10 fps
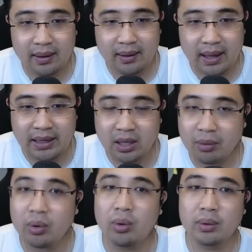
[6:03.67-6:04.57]
อันดี้คา
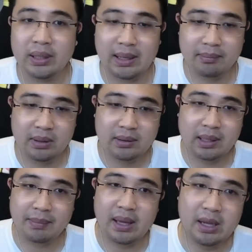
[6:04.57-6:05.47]
โรนะครับ
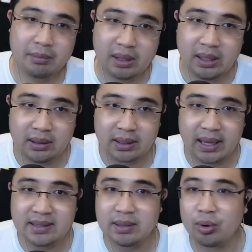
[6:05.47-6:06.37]
ทำให้เรดดิ้งเหลือ
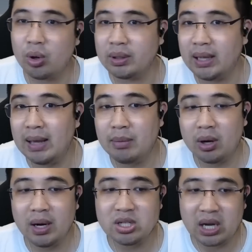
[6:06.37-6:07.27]
แค่ 10 คนเกมมันก็
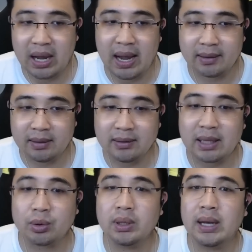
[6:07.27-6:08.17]
น่าจะขาดตั้งแต่
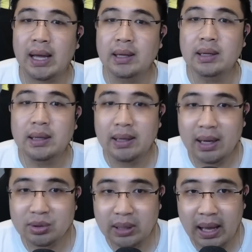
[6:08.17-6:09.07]
ตัวนี้ละ แล้
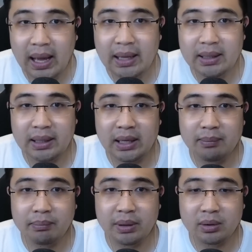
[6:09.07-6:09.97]
วสุดท้ายนะครับ
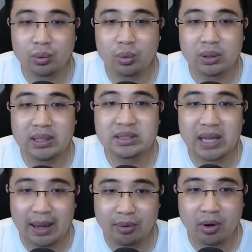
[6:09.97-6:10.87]
ประตูที่
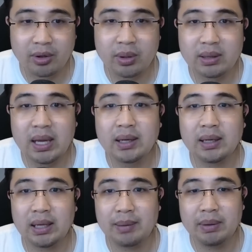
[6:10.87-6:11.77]
3 ของยูเนเต็ด
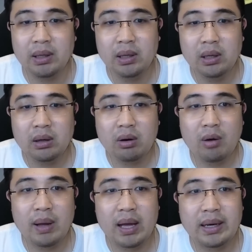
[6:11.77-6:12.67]
นะครับ ก็
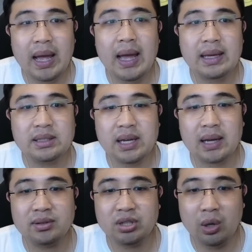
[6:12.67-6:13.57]
มาได้จาก
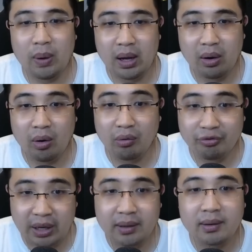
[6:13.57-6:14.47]
จังหวะของเฟ
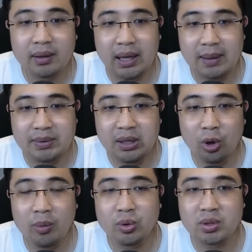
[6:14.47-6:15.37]
ร็ดนะครับที่ลง
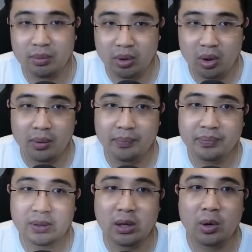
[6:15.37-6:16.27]
เป็นตัวสำรอง
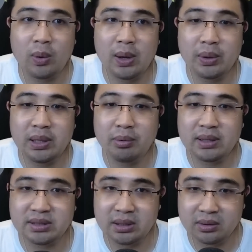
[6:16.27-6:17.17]
เท่ากับว่าวันนี้บราซิล